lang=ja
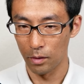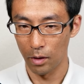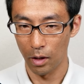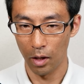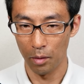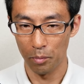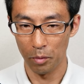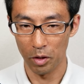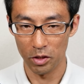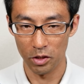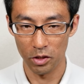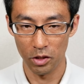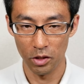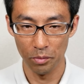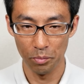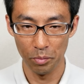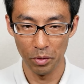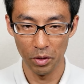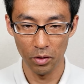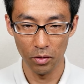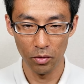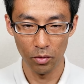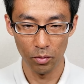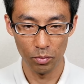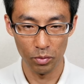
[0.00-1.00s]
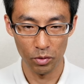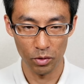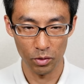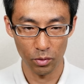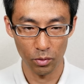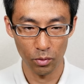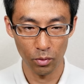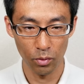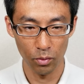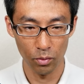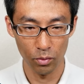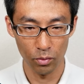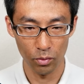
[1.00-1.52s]
あ、まあ CPU
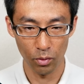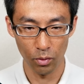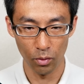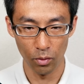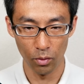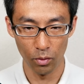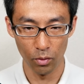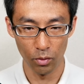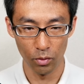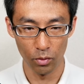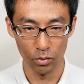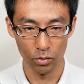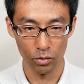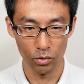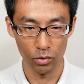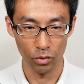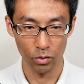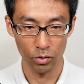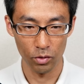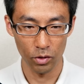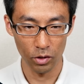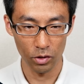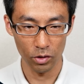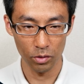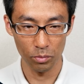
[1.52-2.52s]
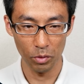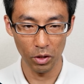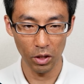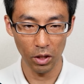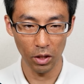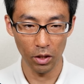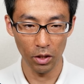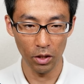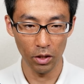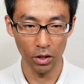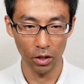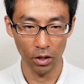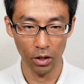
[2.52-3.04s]
オプスコードを直接見りゃ
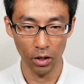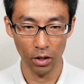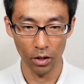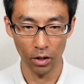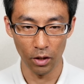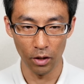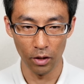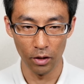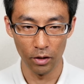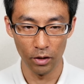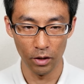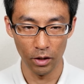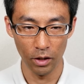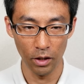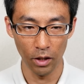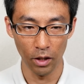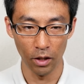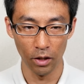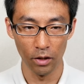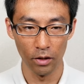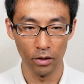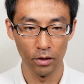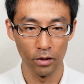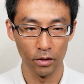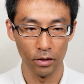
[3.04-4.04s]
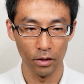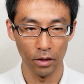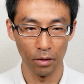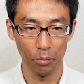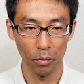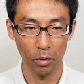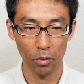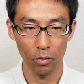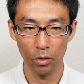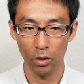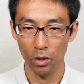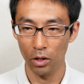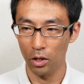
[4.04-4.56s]
いいだけか。いいや。やっぱ
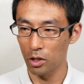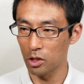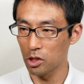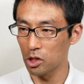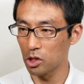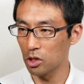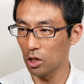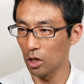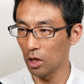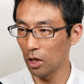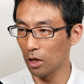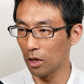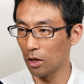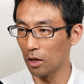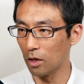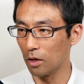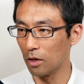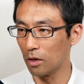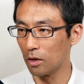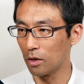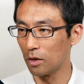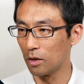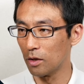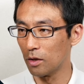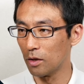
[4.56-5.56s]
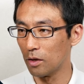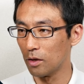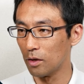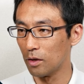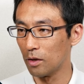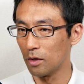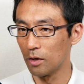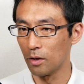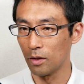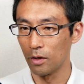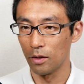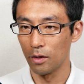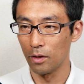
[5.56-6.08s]
これ消して、
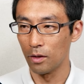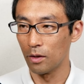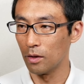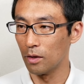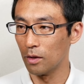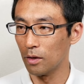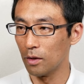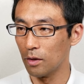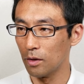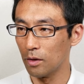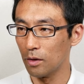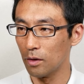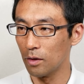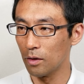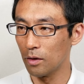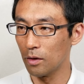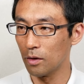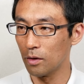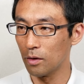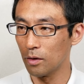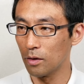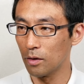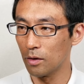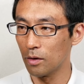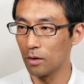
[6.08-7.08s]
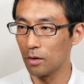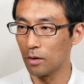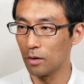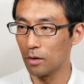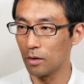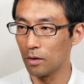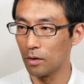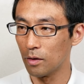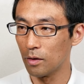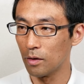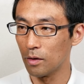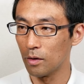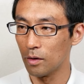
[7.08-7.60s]
えー、
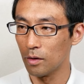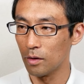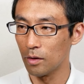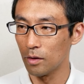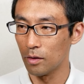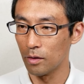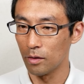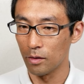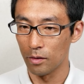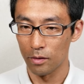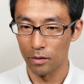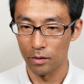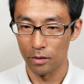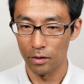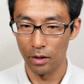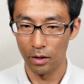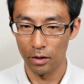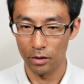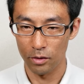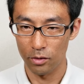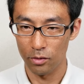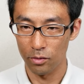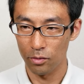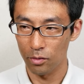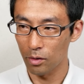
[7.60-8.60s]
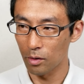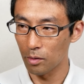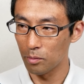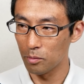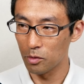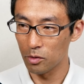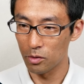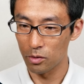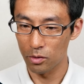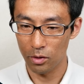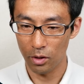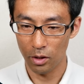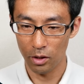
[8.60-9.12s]
ラストが
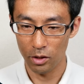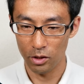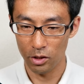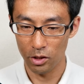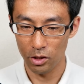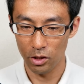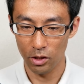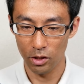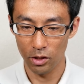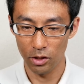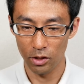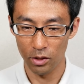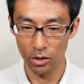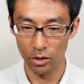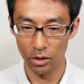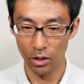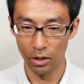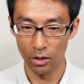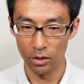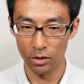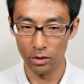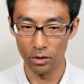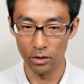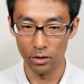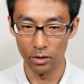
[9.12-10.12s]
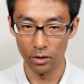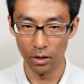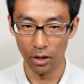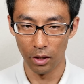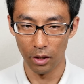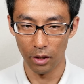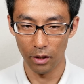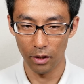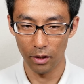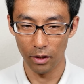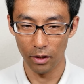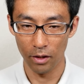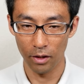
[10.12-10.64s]
難しいです
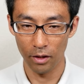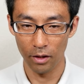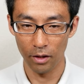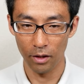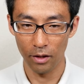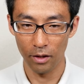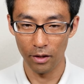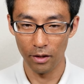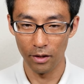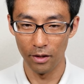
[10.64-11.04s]
な